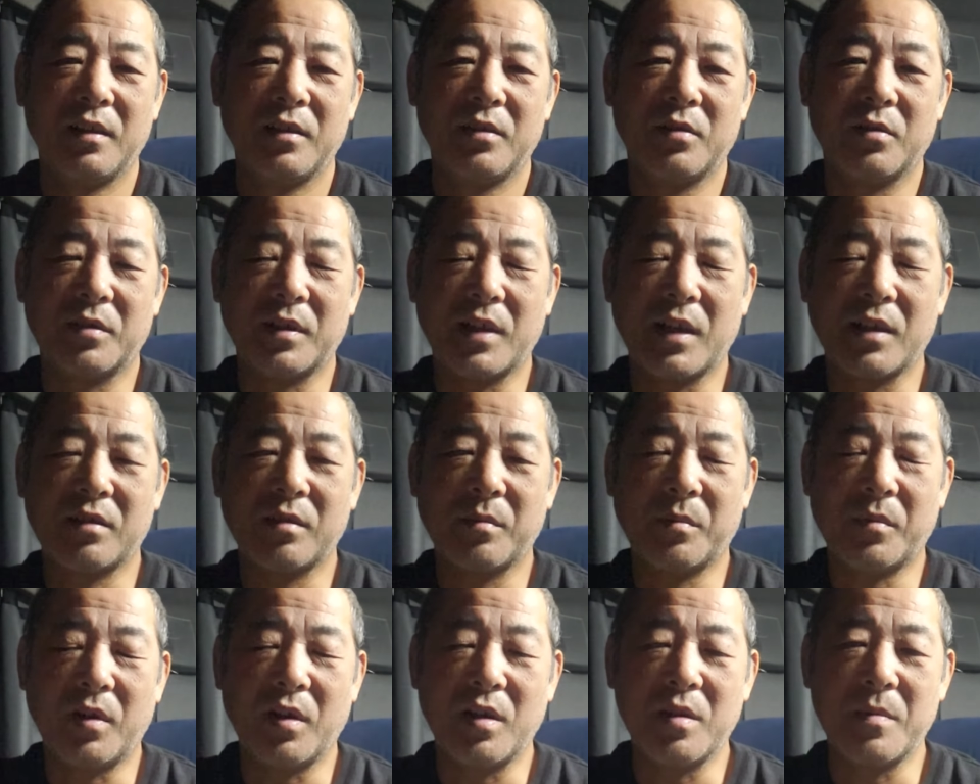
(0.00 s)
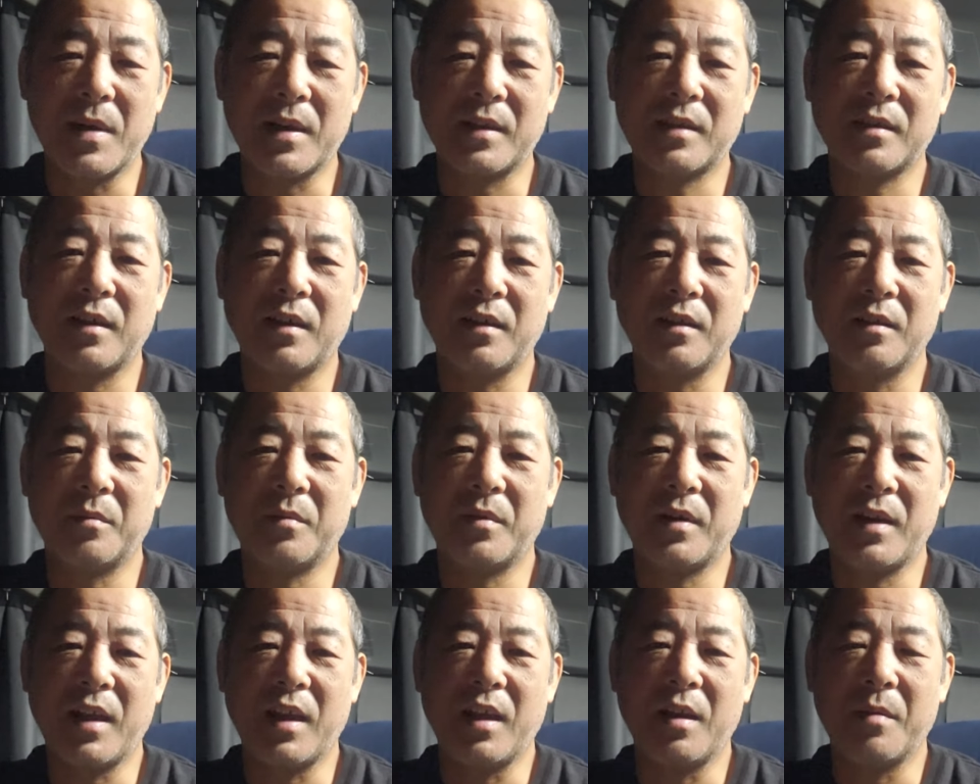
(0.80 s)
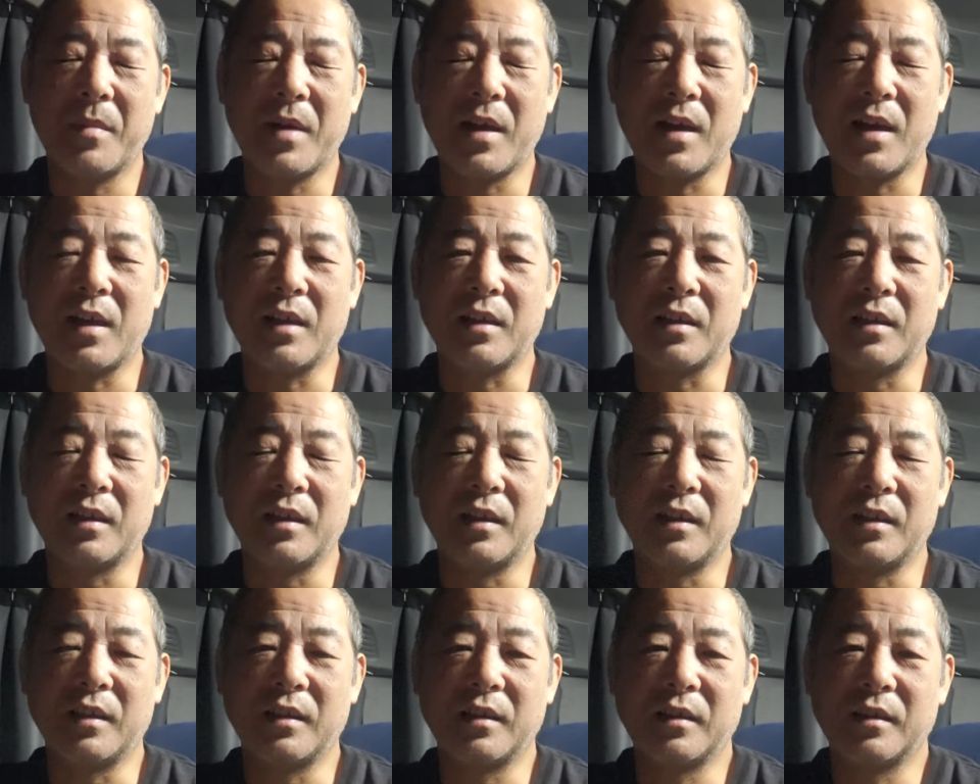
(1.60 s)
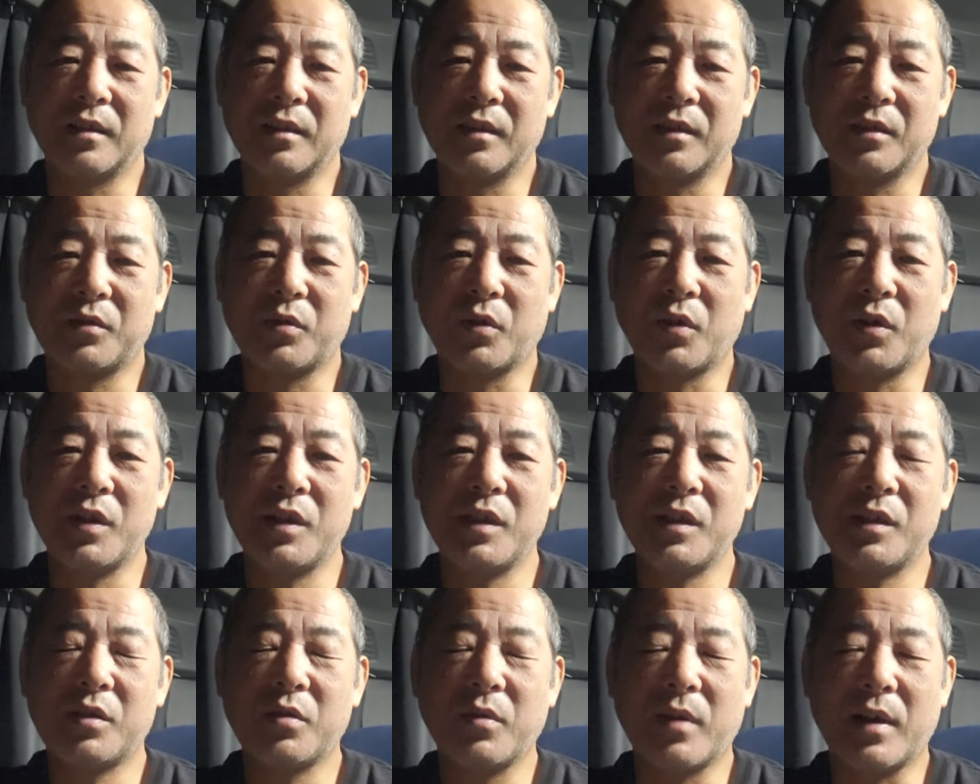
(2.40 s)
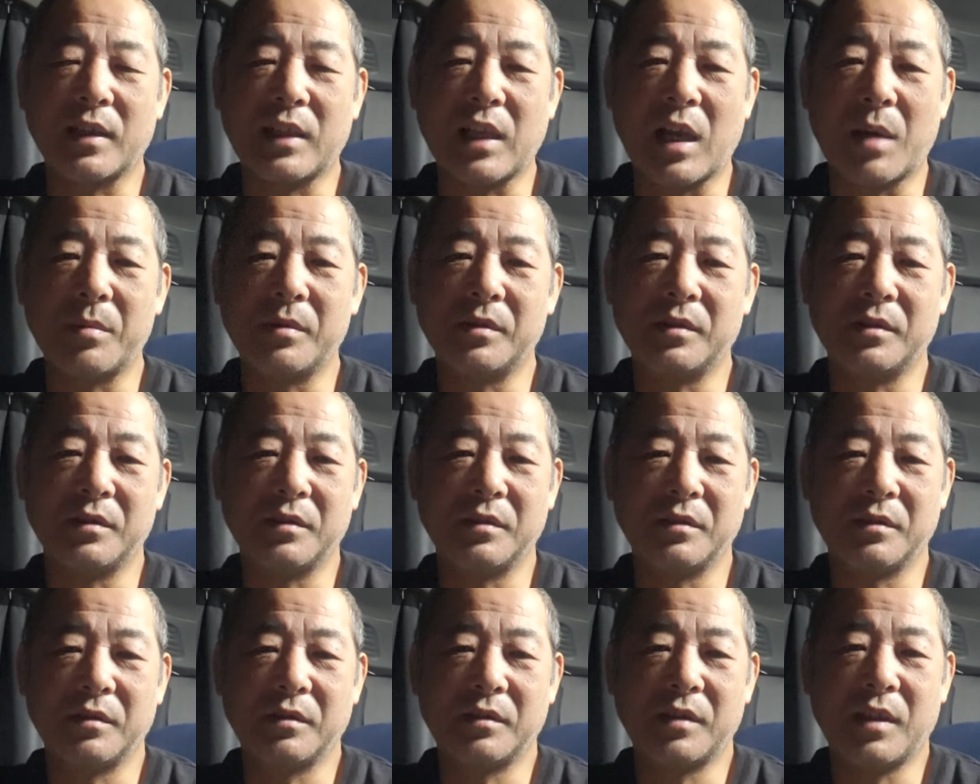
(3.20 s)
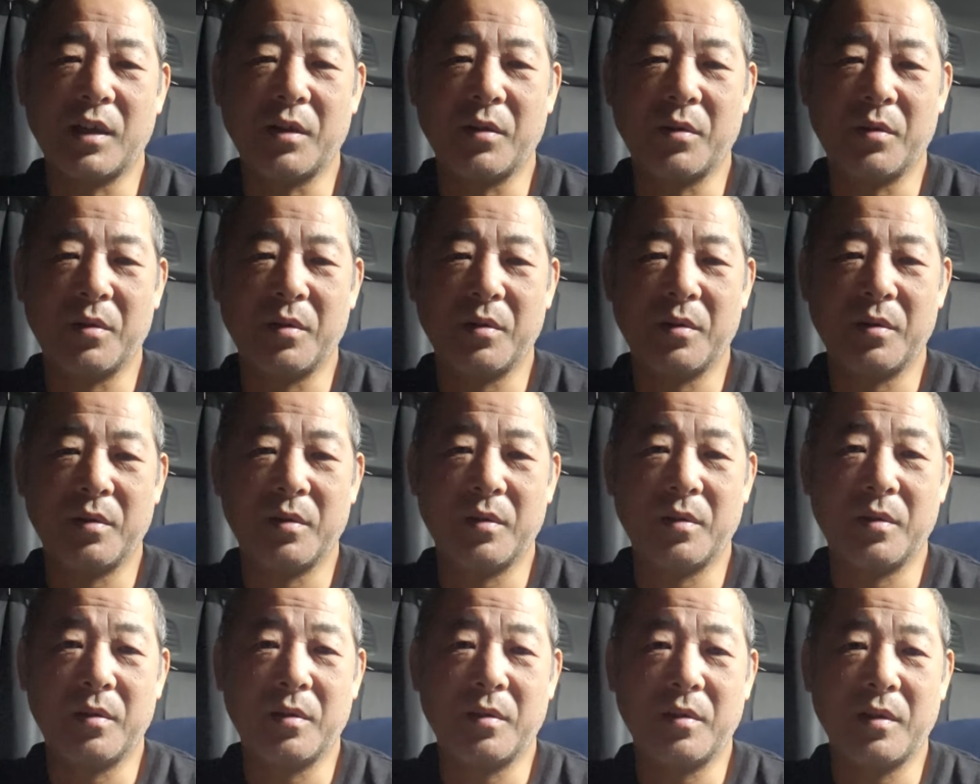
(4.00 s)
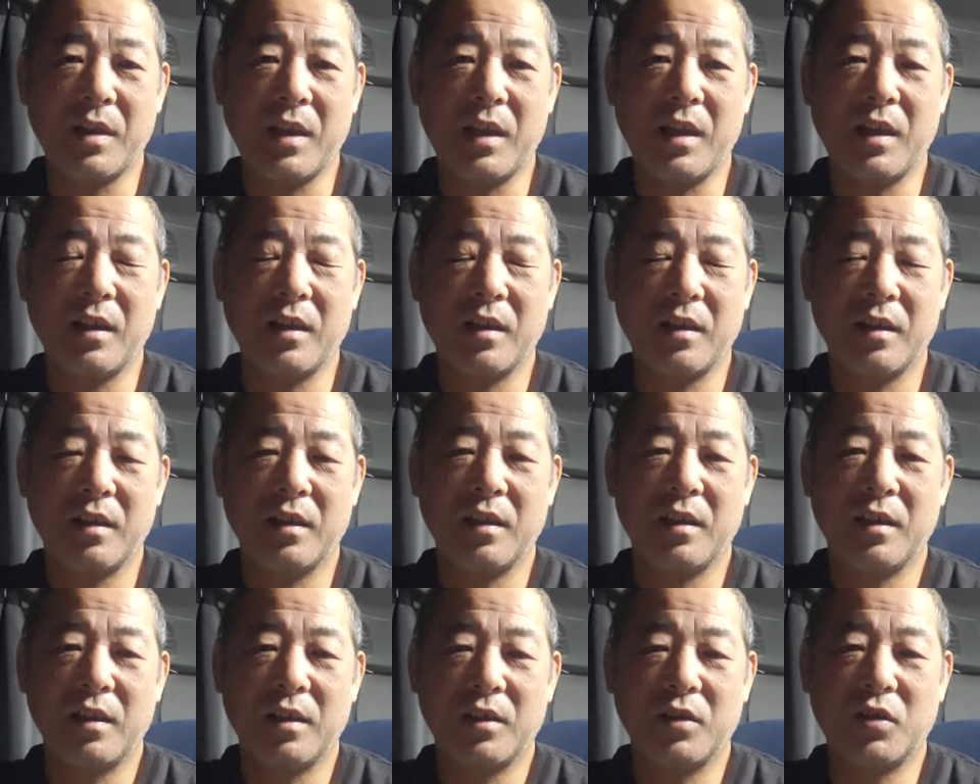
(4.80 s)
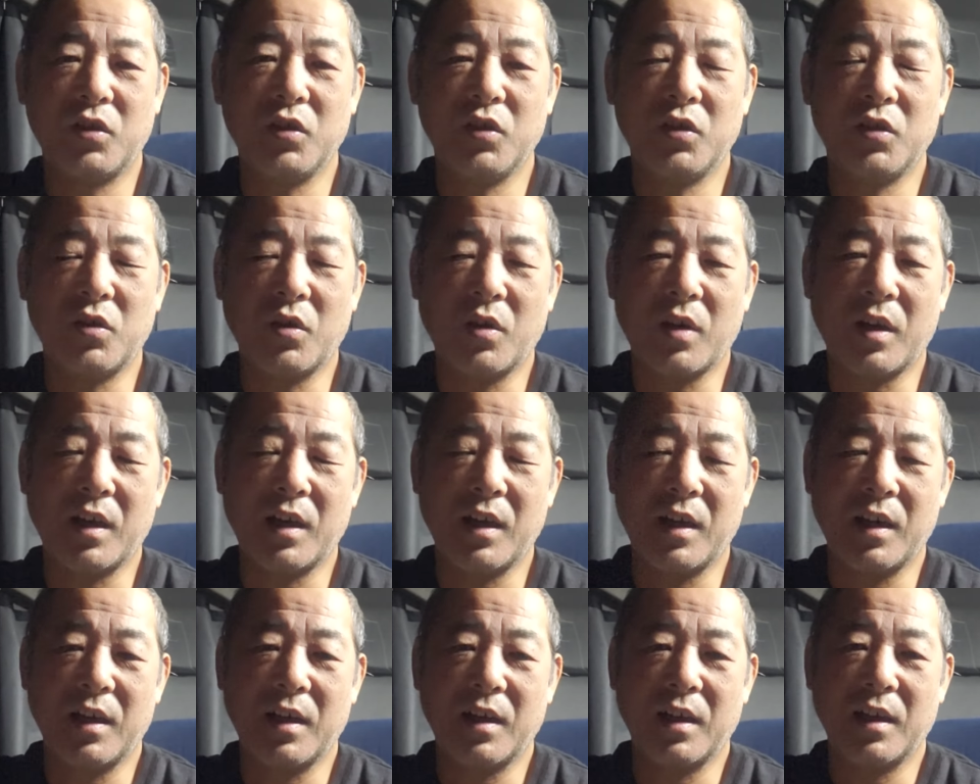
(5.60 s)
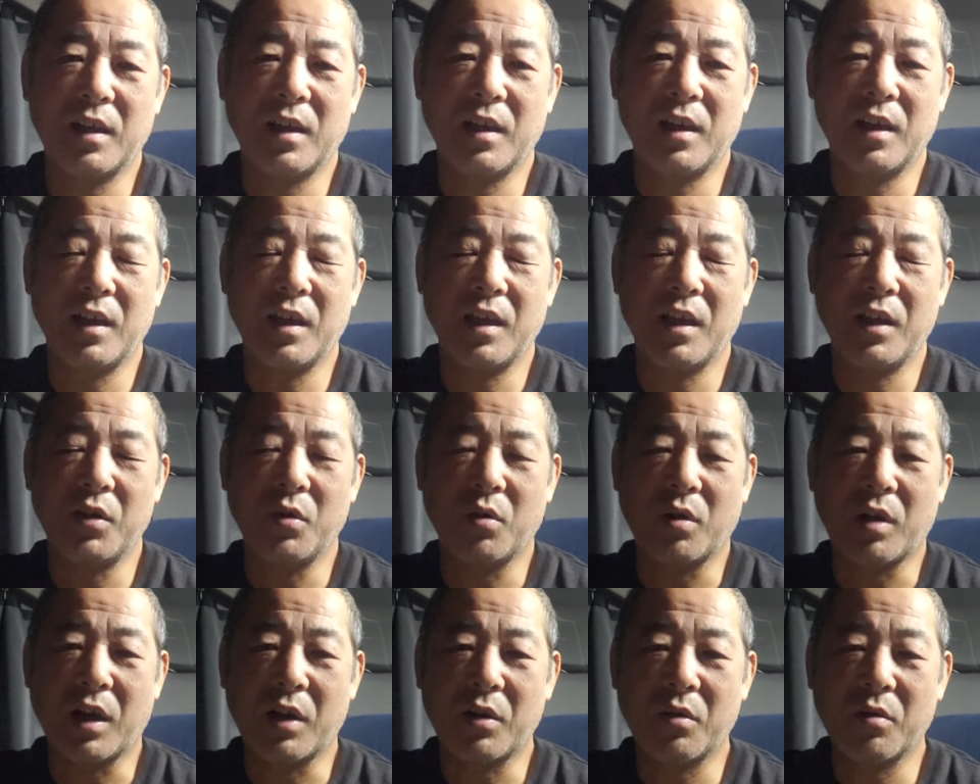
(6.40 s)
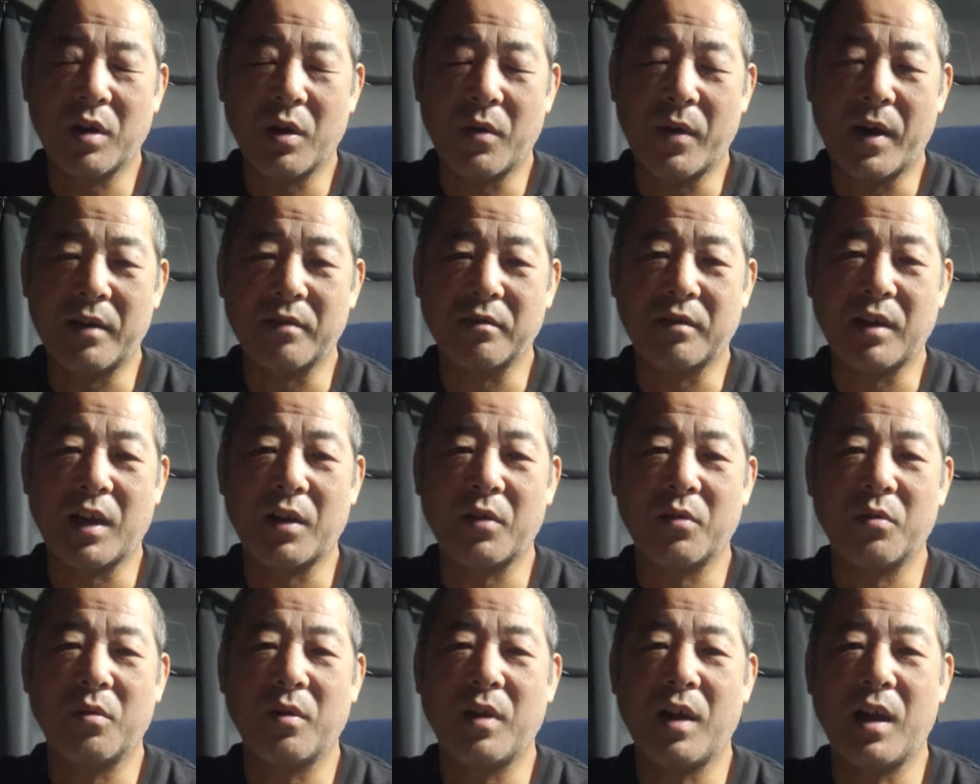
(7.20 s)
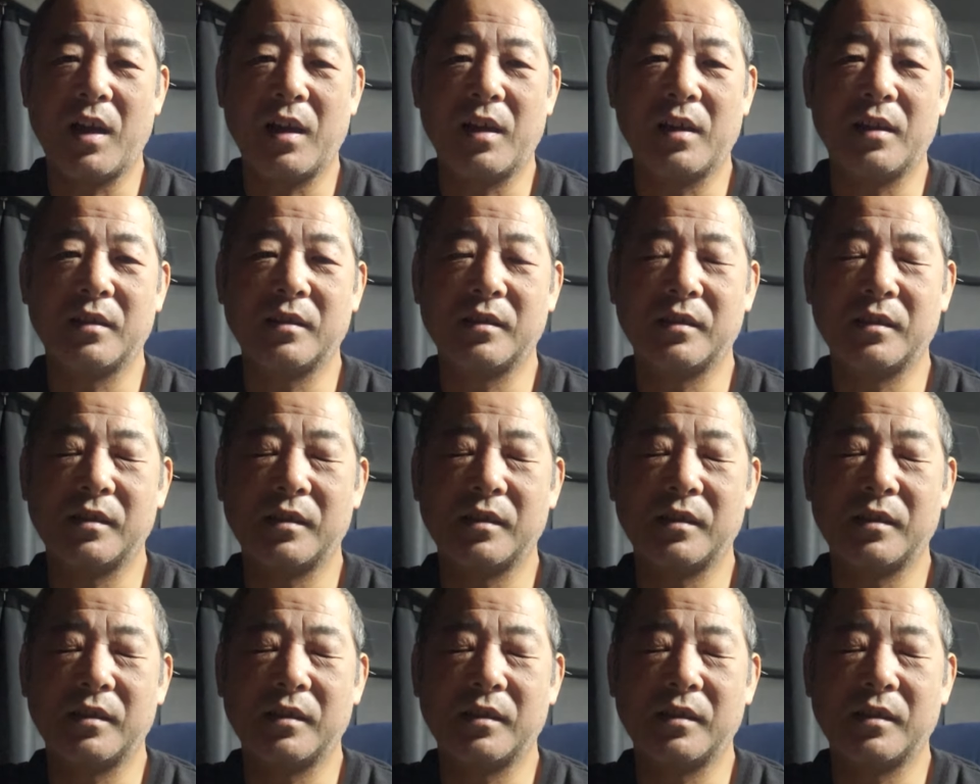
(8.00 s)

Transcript: そんな人もいますけれどもね、まあ、そういう人は多分、あのー、ね、給料が良かろうが悪かろうが、